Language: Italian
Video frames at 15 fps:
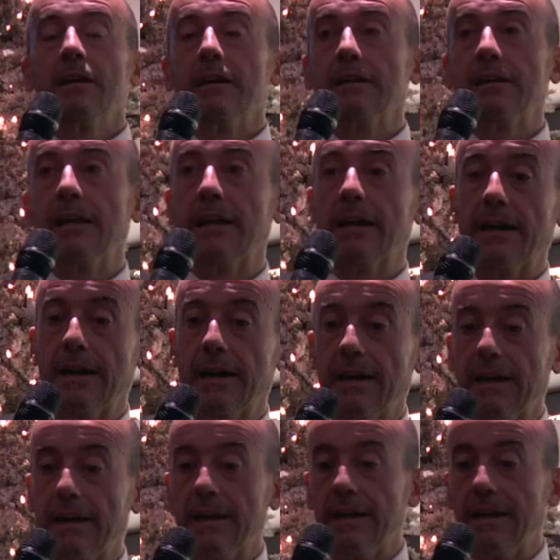il,
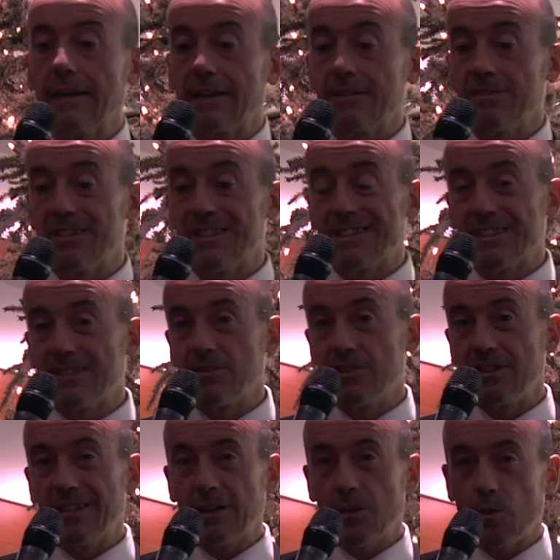la rivisitazione dei